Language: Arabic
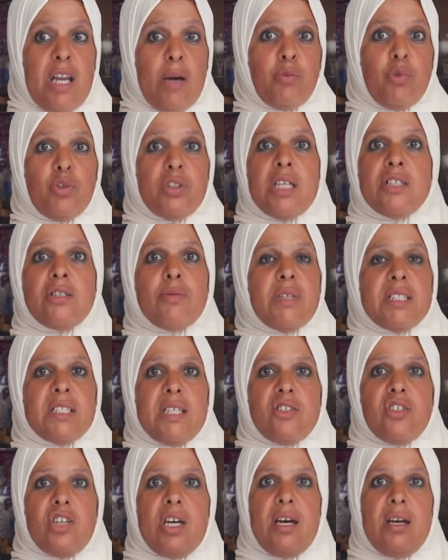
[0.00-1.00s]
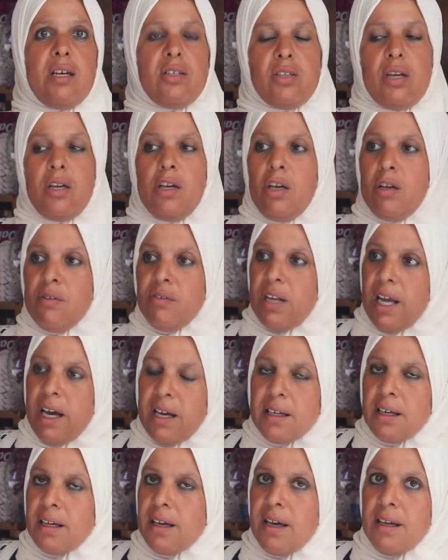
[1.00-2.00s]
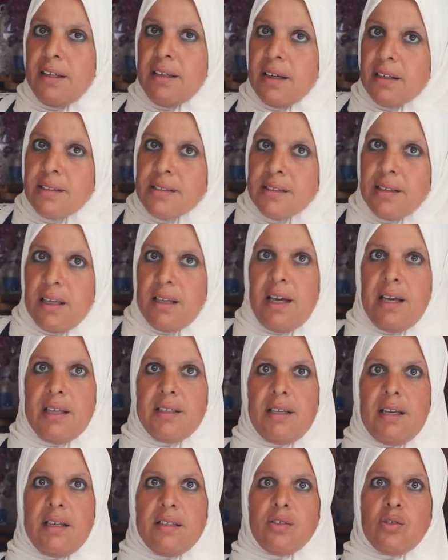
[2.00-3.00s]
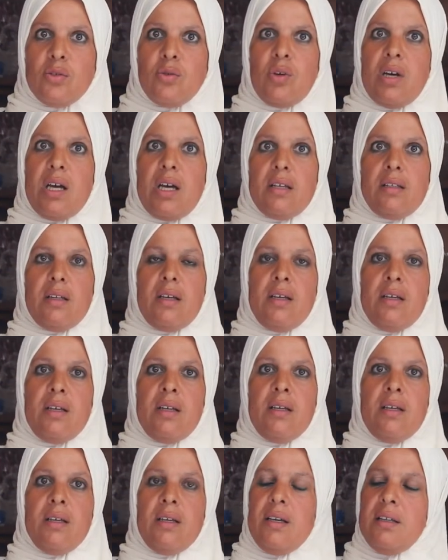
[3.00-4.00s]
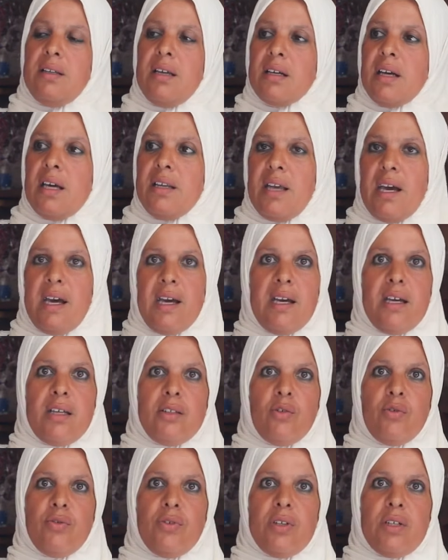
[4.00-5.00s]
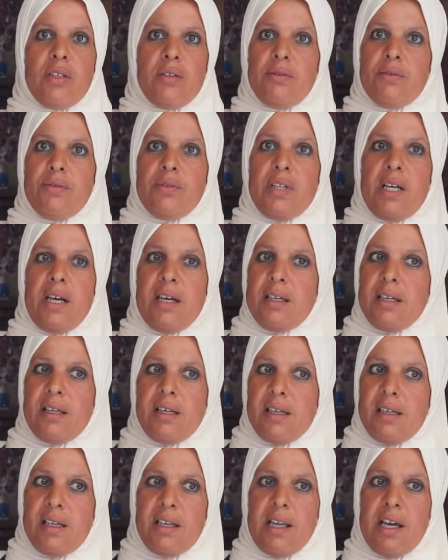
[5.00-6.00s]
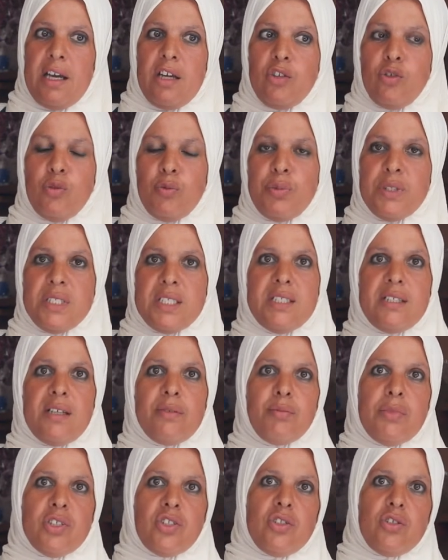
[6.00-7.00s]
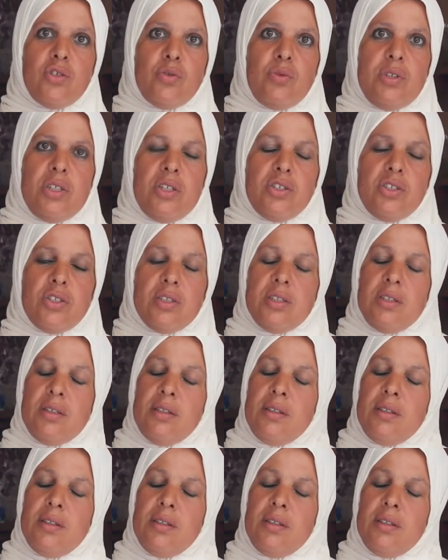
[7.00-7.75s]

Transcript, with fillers: نموذج ما حتى شي حاجه في الحقيقه حنا خصنا الحل هذا السوق هذا حنا كنعانيو في الحقيقه كنعانيو بزاف ماشي شويش